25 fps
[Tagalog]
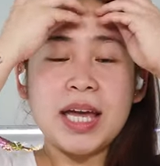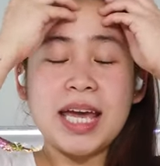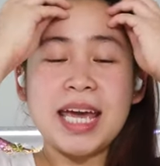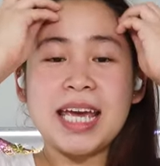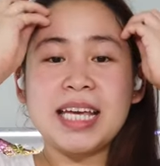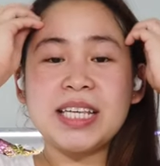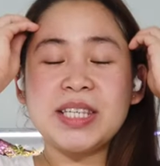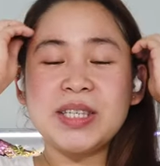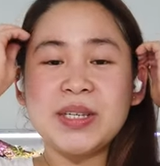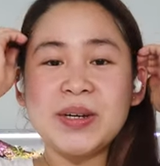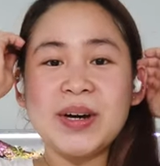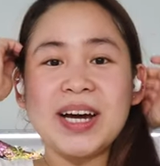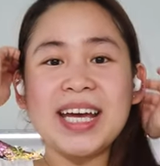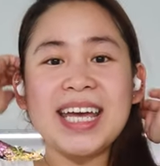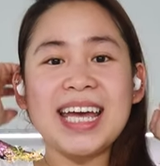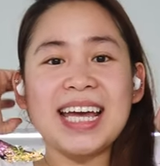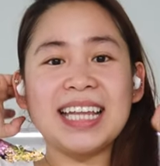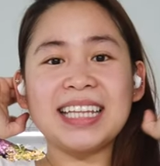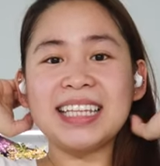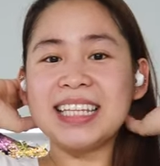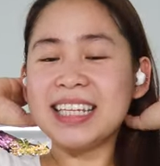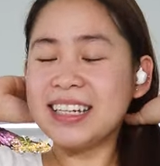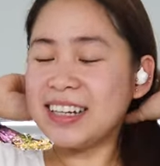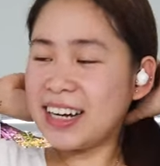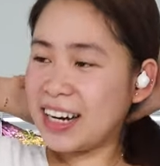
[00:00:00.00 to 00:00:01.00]
Okay, so
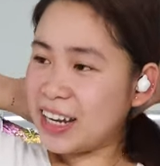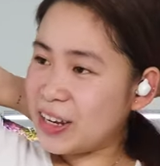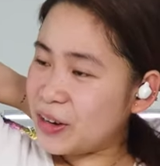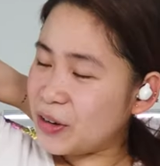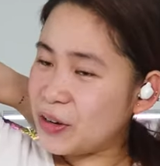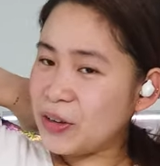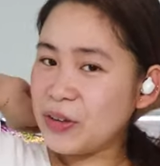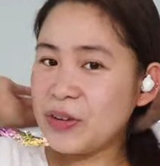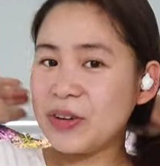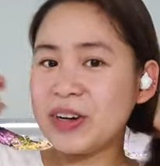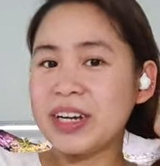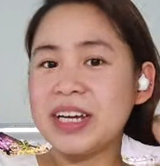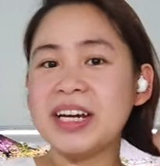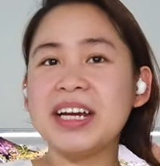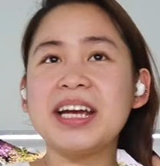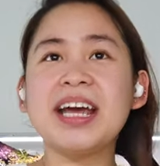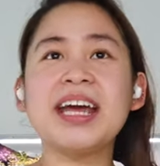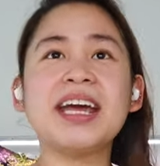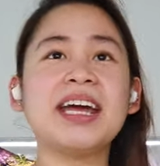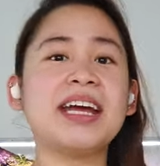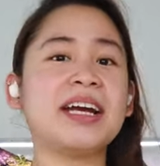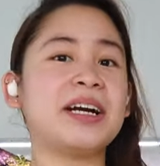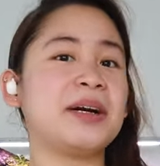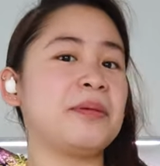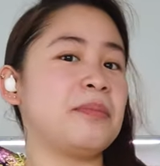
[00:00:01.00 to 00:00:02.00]
ayan, tinry ko yung
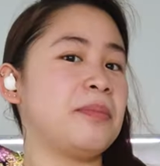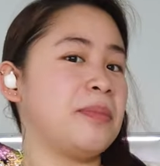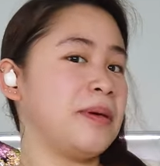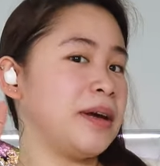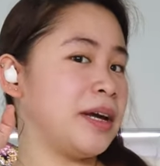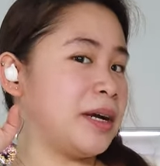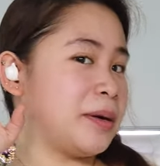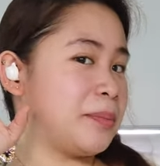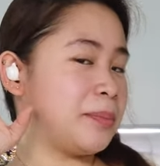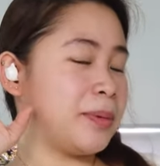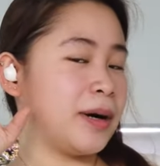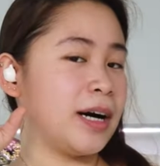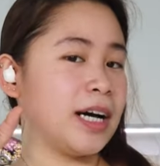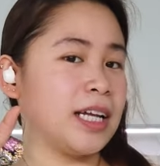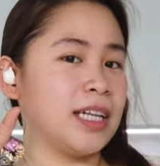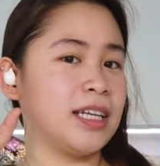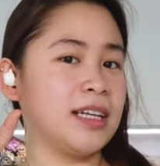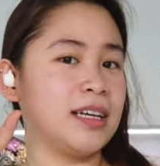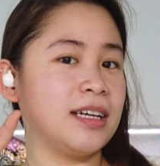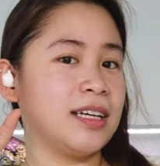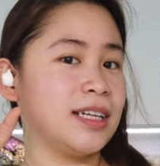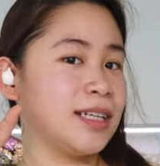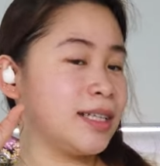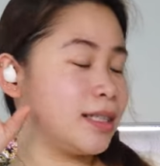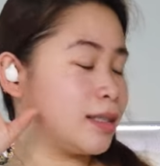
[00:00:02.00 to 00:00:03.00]
ear
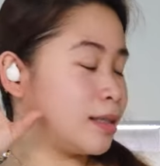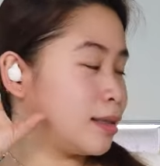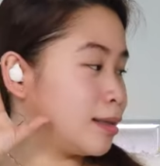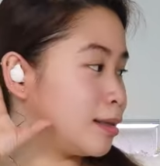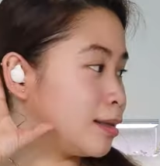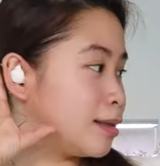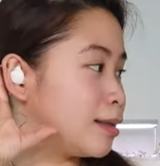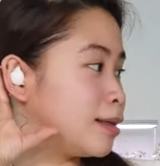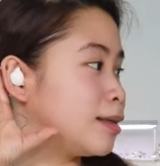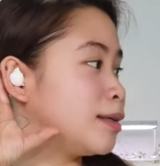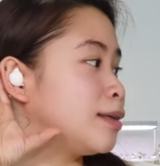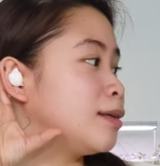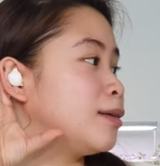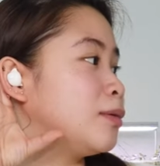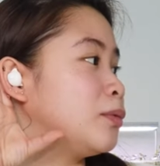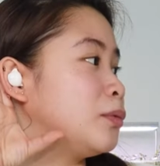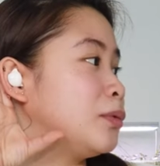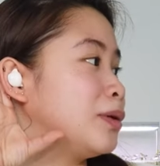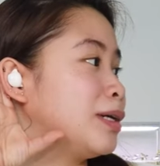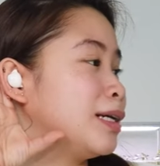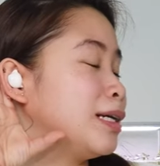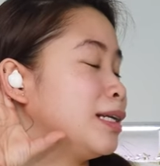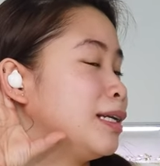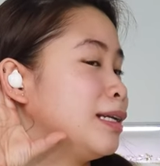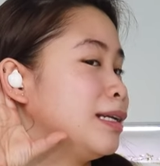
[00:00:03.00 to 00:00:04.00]
earpod. Uh -huh.
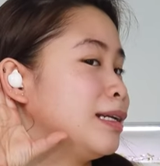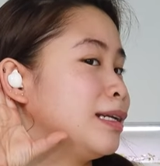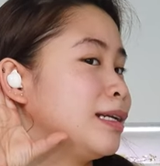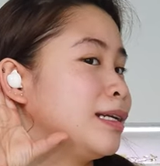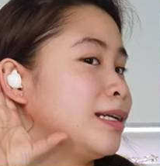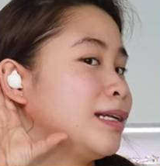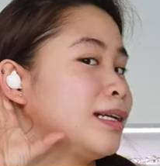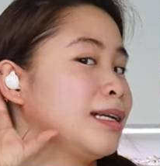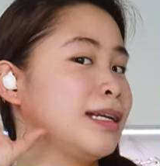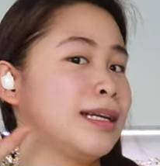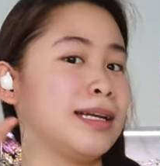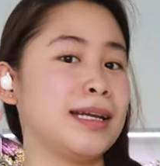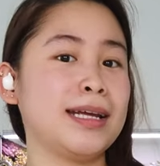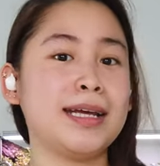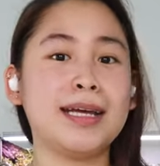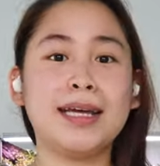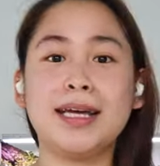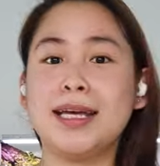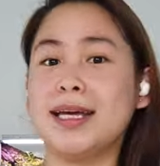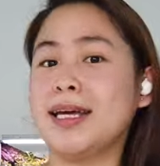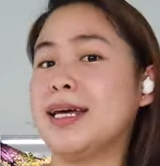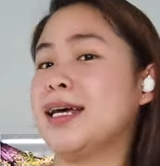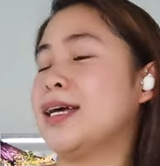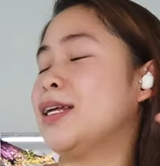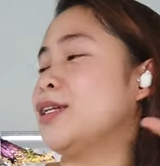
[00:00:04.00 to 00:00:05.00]
One
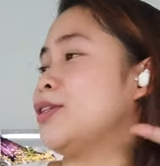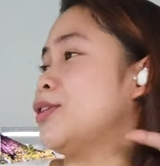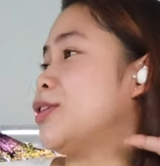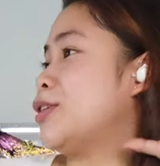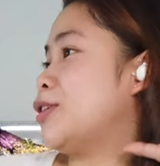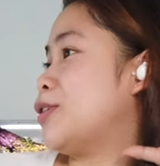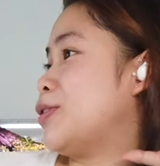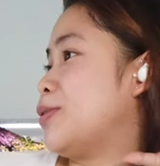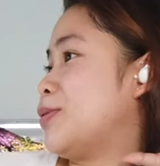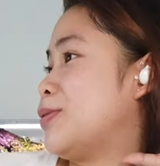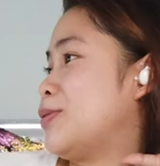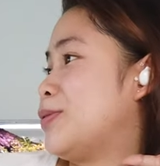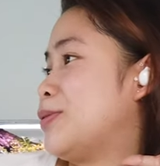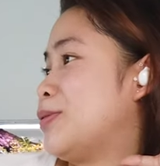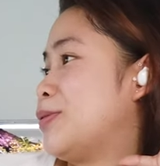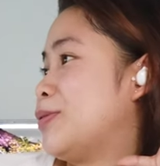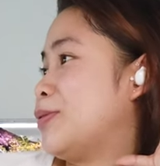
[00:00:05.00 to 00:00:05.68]
and two.